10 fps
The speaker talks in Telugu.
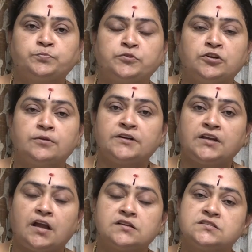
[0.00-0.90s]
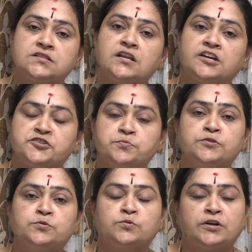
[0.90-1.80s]
చెప్తున్నామంటే
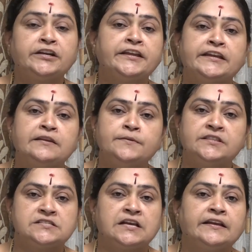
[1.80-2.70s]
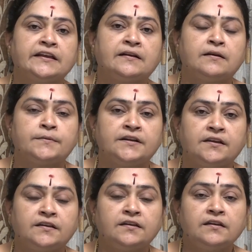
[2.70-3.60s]
అష్టలక్ష్ములు అంటే ఎనిమిది సంఖ్య కాబట్టి
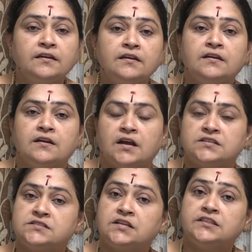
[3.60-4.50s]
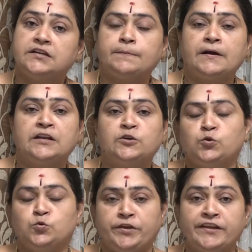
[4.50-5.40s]
అష్ట
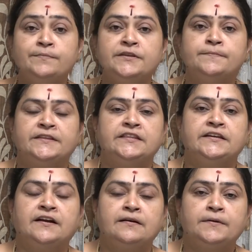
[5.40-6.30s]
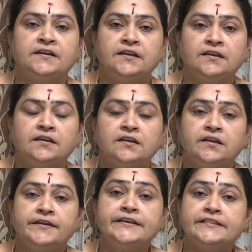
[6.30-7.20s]
దిక్పాలకులు ఎనిమిది మంది కాబట్టి
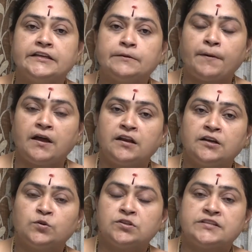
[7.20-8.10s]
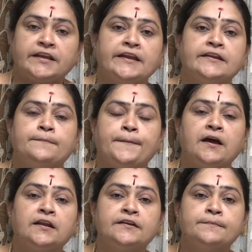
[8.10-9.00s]
ఈ దిక్పాలకులు సరైన
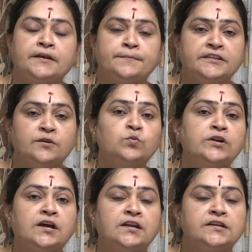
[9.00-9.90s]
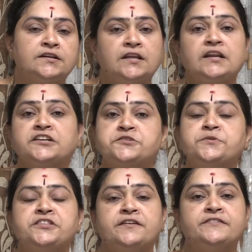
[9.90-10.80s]
పాలన మన మీద ఉండాలి అంటే
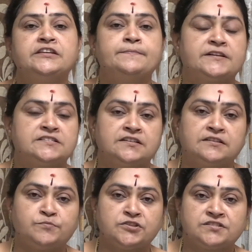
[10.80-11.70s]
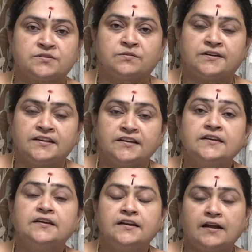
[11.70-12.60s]
లక్ష్మీదేవిని ప్రసన్నం చేసుకోవాలి
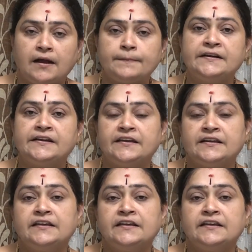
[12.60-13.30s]
కాబట్టి